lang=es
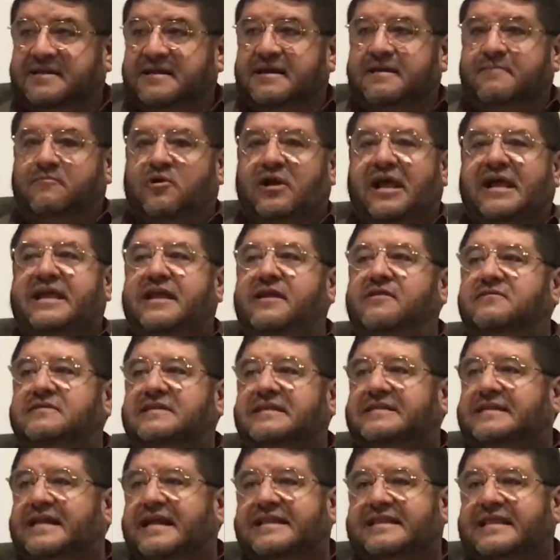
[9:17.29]
Porque aquí no se
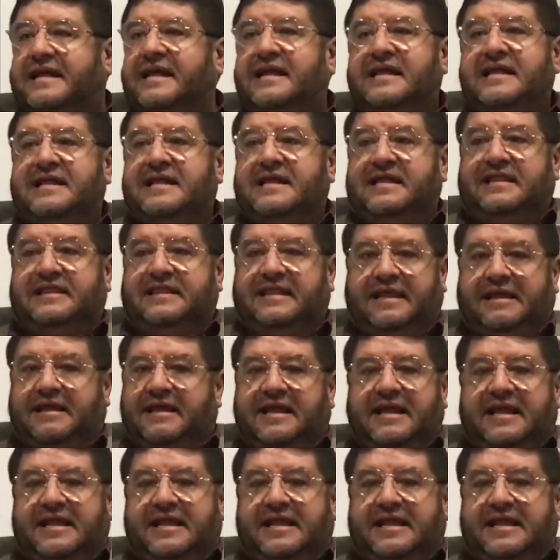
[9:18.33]
trata de,